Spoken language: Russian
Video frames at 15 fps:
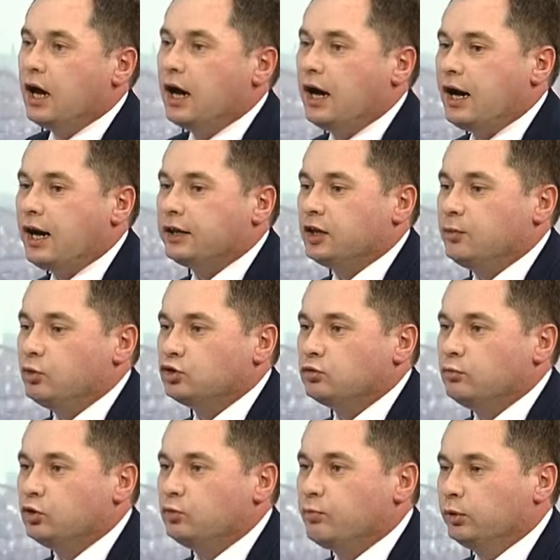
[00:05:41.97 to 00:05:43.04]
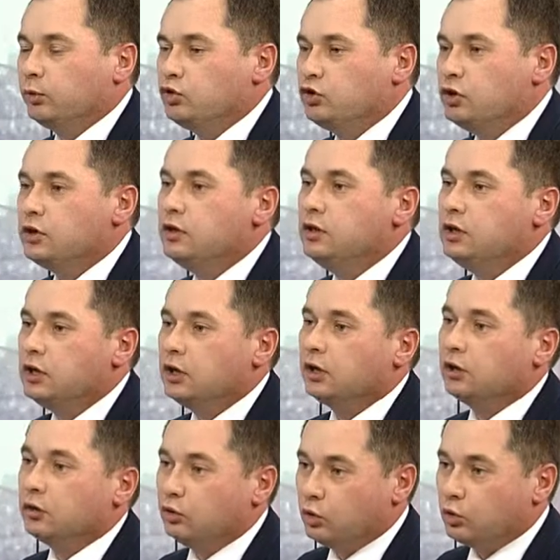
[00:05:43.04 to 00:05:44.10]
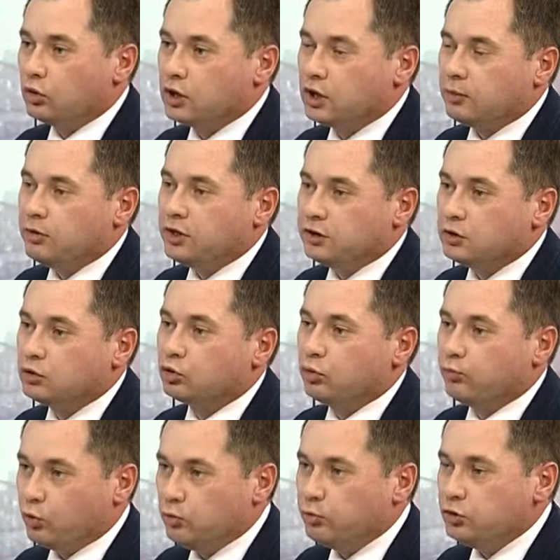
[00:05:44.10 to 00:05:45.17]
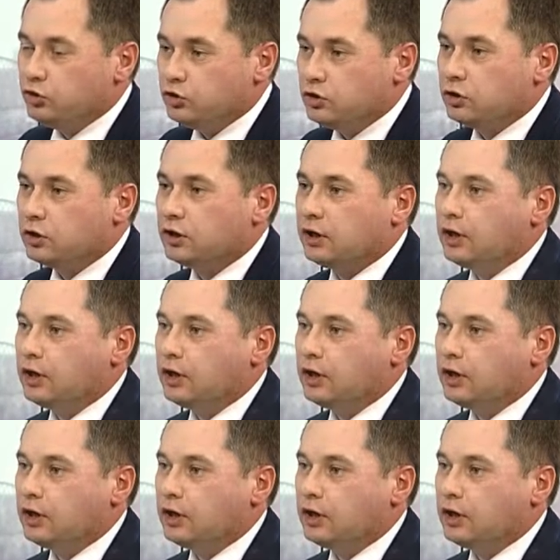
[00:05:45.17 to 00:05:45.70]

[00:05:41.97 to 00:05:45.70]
А, там можно будет получить недорого медицинскую помощь,